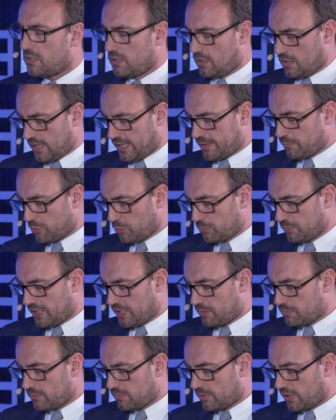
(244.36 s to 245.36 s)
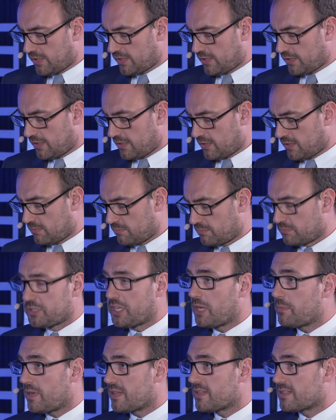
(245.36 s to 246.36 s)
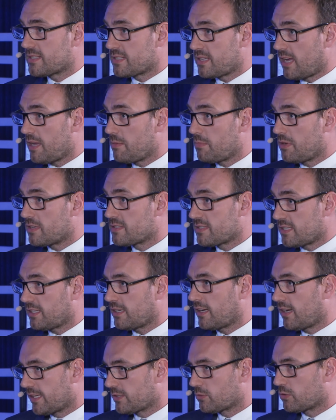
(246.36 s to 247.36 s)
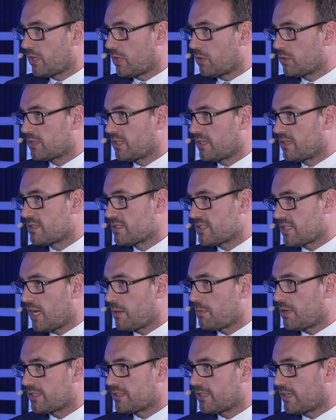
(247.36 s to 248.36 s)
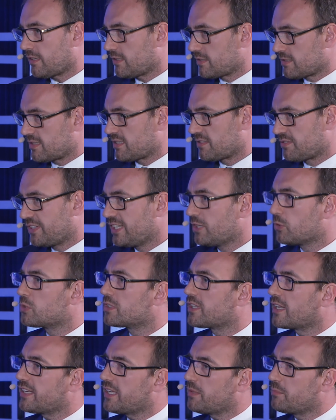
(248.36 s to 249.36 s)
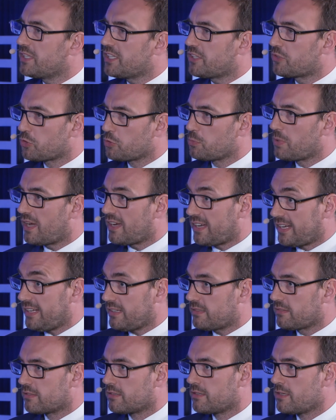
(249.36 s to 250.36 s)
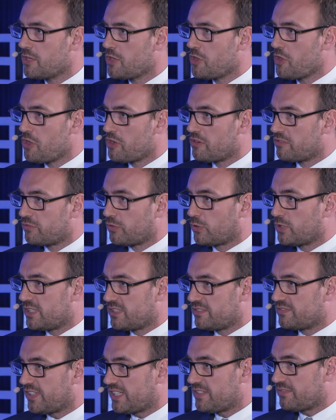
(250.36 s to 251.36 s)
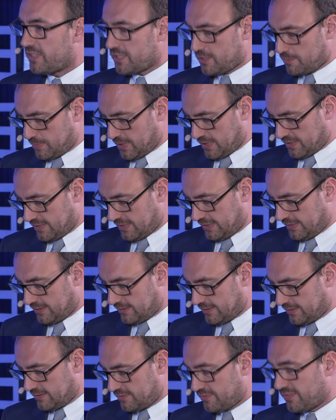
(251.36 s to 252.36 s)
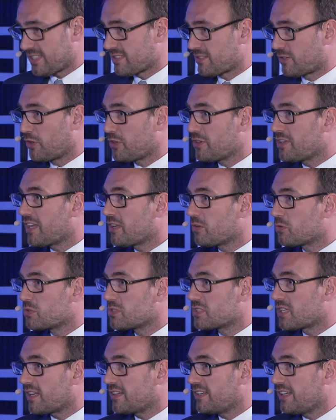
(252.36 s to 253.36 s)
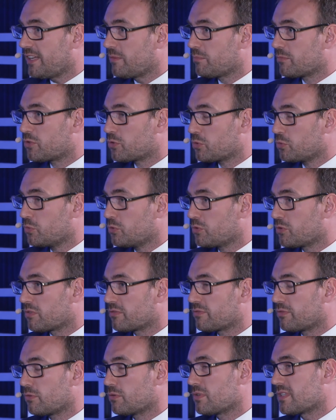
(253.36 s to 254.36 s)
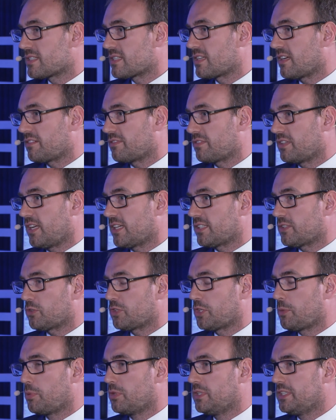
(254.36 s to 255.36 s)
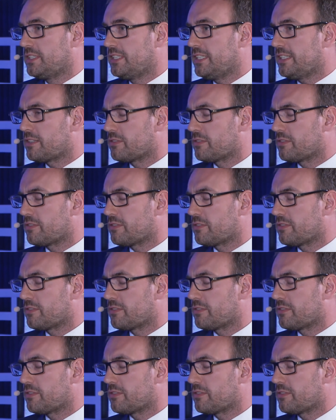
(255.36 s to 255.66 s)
Ein Problem bei dem Thema Cybersicherheit oder auch den Cyberattacken ist, dass viele Unternehmen nicht drüber reden wollen, wenn was passiert ist. Was können denn Unternehmen tun und wo ist da vielleicht auch die Politik